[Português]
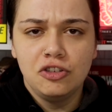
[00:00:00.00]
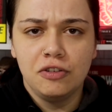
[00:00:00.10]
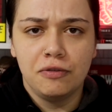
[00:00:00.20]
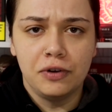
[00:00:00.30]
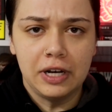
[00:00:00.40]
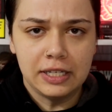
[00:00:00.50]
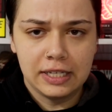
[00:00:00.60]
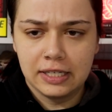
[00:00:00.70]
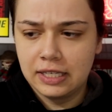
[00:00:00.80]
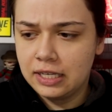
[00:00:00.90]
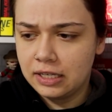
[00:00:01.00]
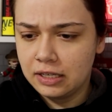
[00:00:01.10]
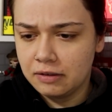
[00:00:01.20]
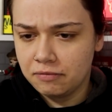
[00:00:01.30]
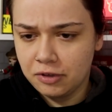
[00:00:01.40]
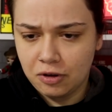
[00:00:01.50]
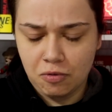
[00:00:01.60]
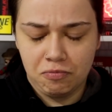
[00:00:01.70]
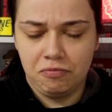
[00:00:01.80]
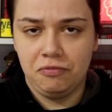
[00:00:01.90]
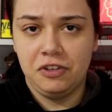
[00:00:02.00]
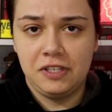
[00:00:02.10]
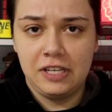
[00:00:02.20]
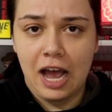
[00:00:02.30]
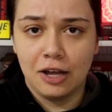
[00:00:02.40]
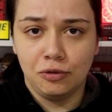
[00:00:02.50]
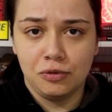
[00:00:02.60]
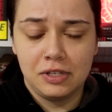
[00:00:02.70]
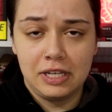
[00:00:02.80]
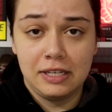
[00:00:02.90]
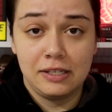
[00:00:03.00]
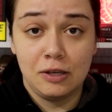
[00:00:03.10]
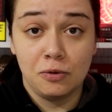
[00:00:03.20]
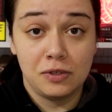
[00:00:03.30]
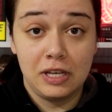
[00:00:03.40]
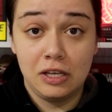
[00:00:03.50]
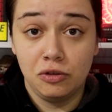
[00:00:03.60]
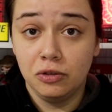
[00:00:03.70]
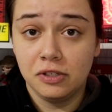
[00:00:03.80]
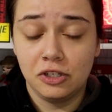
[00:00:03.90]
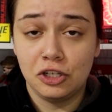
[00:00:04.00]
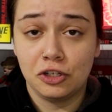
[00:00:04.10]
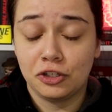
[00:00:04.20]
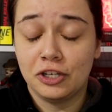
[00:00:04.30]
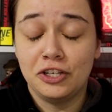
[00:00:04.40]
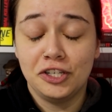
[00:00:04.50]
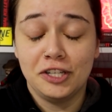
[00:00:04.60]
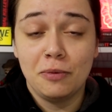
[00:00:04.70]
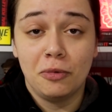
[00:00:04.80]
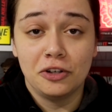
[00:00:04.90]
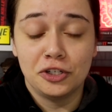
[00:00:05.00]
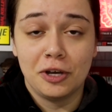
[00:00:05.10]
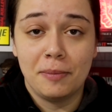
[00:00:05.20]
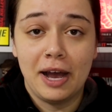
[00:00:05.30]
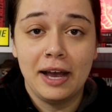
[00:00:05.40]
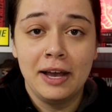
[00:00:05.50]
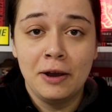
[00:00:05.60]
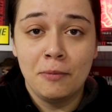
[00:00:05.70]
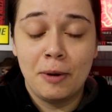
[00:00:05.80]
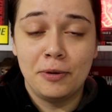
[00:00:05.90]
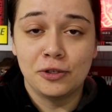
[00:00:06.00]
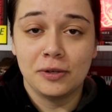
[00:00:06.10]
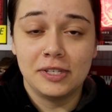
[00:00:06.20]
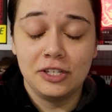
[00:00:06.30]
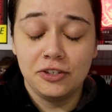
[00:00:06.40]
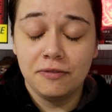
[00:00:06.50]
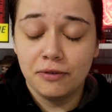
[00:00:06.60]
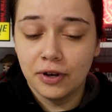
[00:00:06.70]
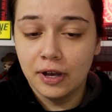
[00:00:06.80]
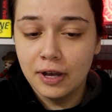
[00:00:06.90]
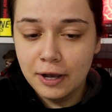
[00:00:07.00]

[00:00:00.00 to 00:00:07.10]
de fãs assim que ficam viciados em seus ídolos. Gente, acho que a gente nem pode chamar uma pessoa assim de fã,